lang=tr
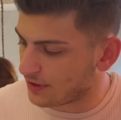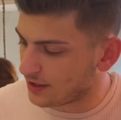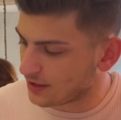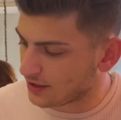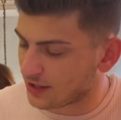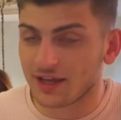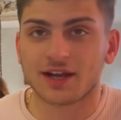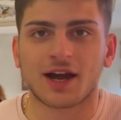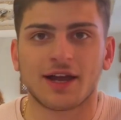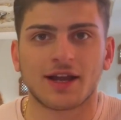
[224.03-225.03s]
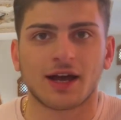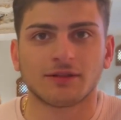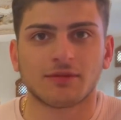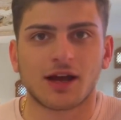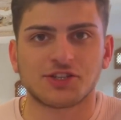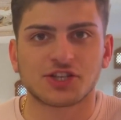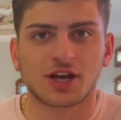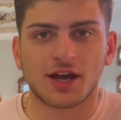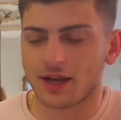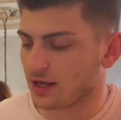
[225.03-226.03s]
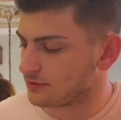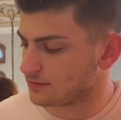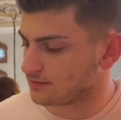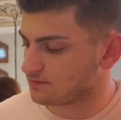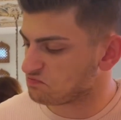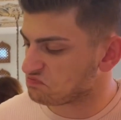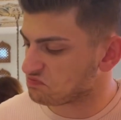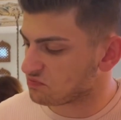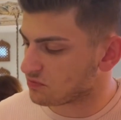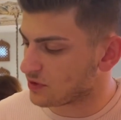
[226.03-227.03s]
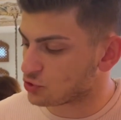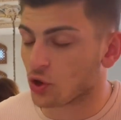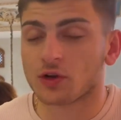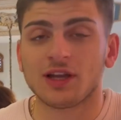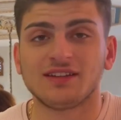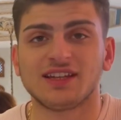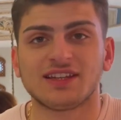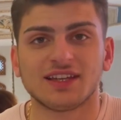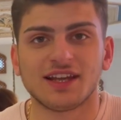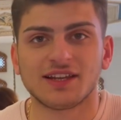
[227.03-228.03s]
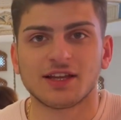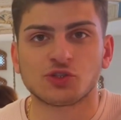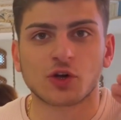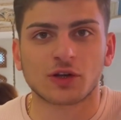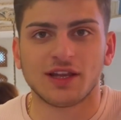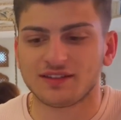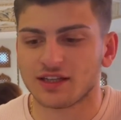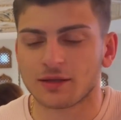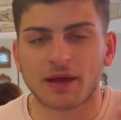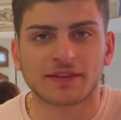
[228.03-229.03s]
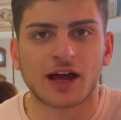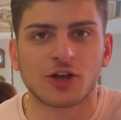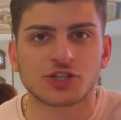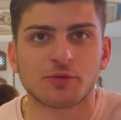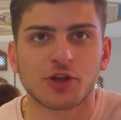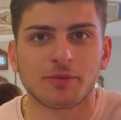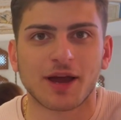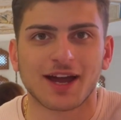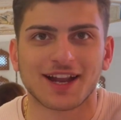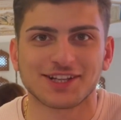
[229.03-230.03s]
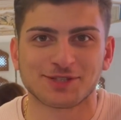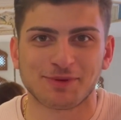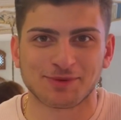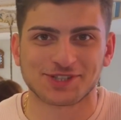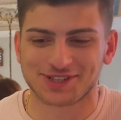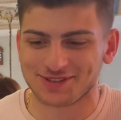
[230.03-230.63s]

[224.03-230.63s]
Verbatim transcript: bir yayık ayran, açık ayran. Çok lezzeti yerinde, çok lezzeti. Ben daha önce böyle bir ayran içmemiştim.